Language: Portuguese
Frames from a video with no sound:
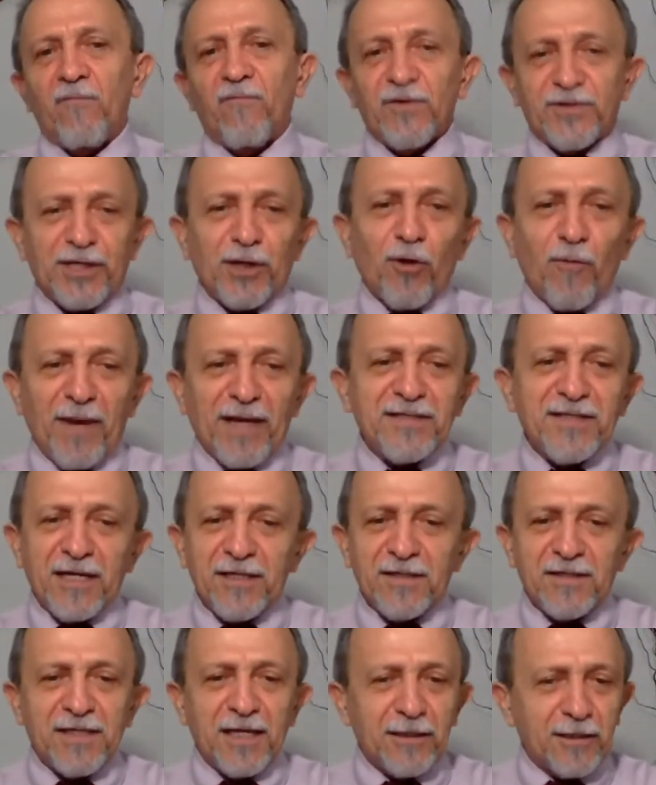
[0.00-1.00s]
Você começa
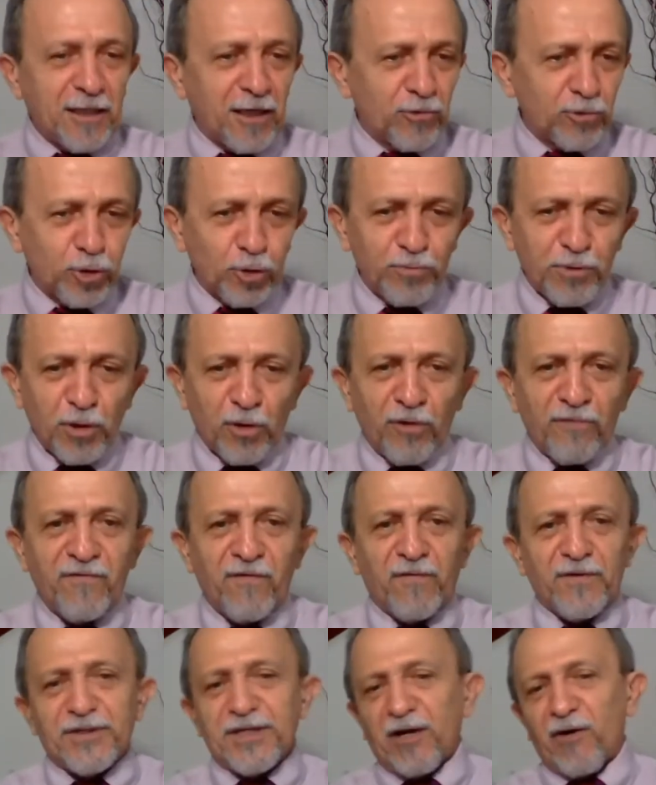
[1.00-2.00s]
a dizer, Deus não me
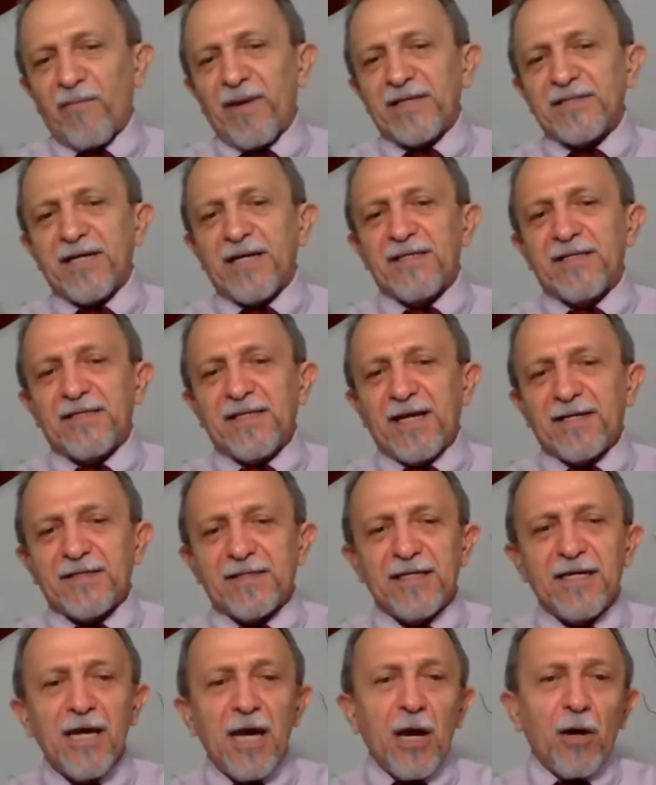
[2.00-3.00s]
ouve. Você começa a dizer
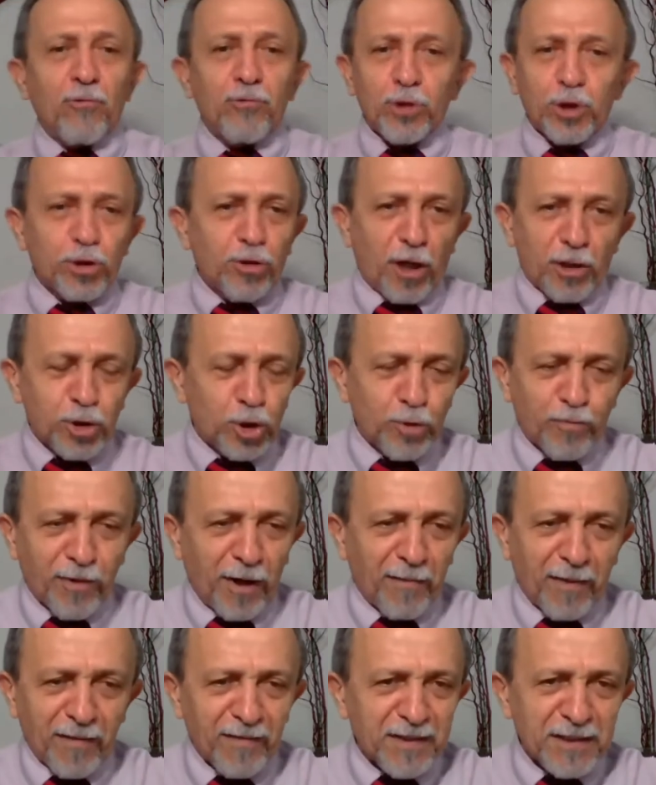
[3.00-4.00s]
assim, os nossos
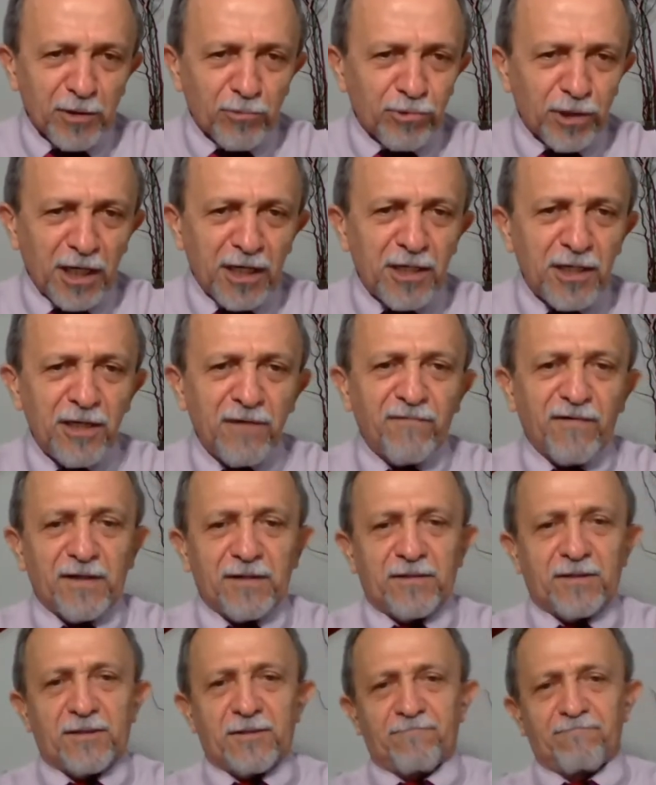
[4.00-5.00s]
problemas são
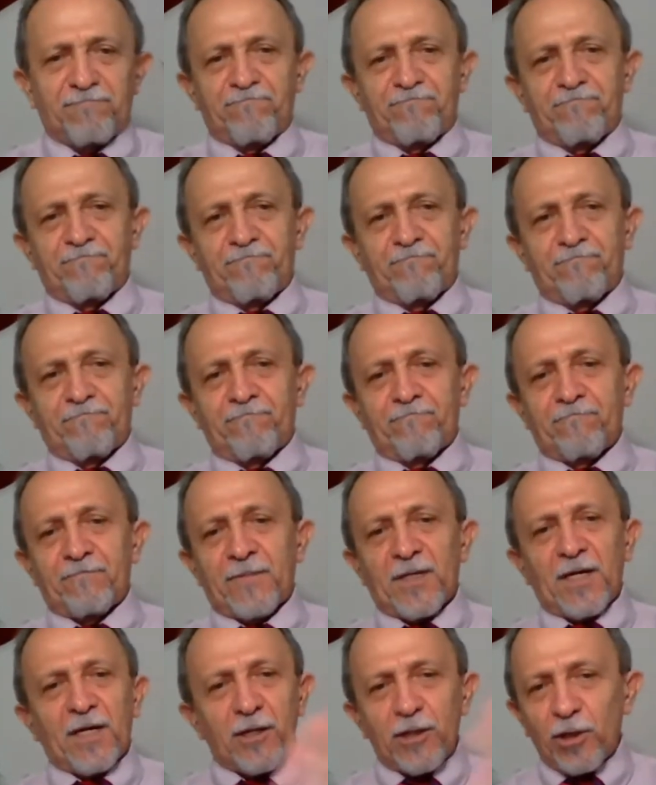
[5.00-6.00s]
terríveis.
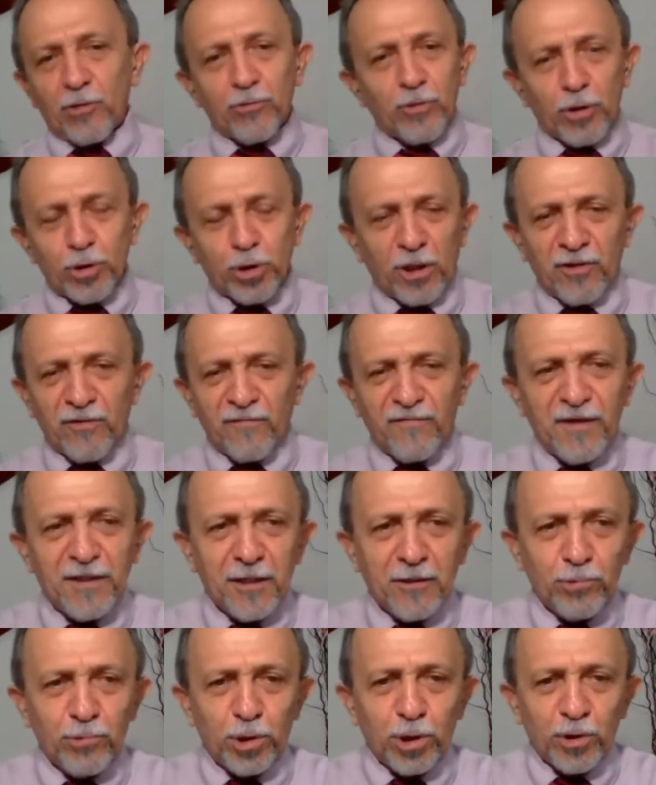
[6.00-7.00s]
E eu não estou
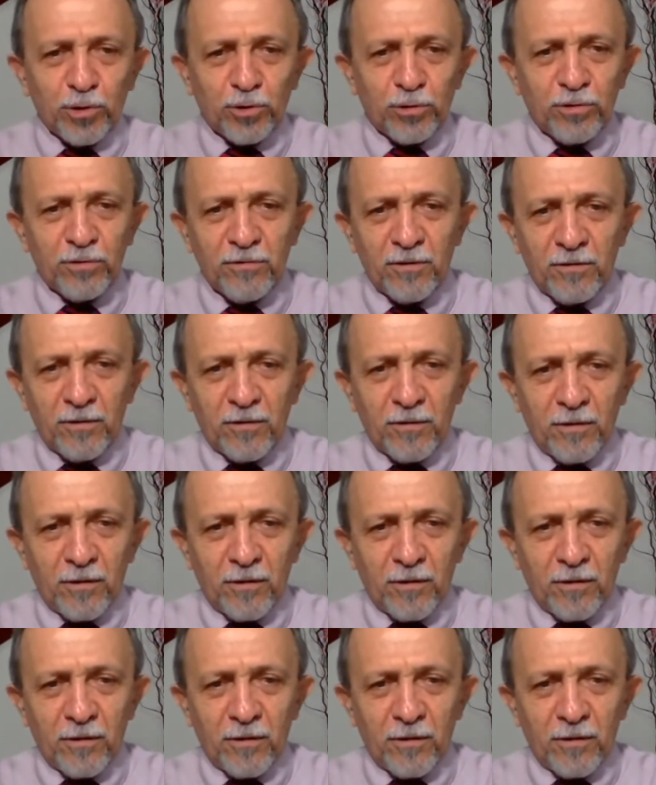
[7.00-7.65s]
duvidando disso.